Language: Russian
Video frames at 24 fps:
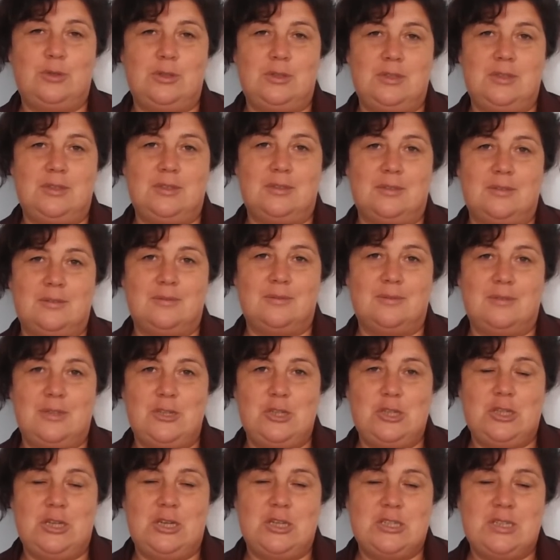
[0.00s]
ты
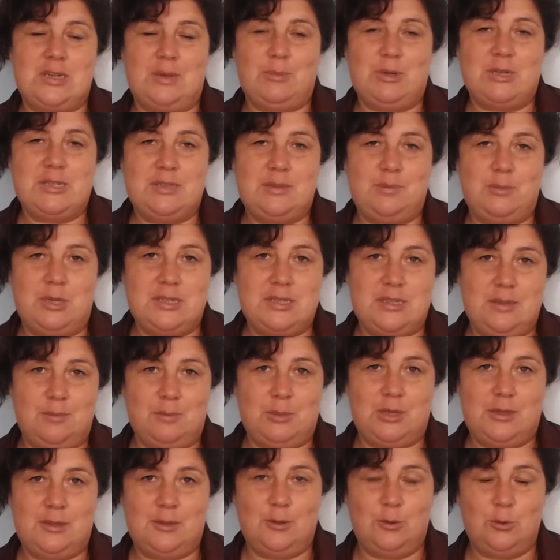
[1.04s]
начинаешь сама себя
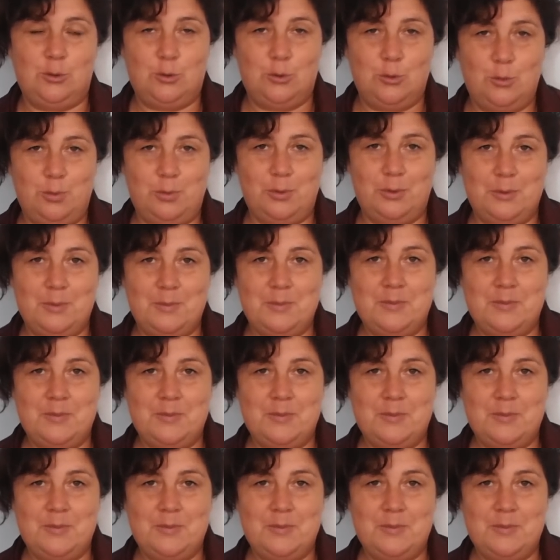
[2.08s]
снимать на YouTube,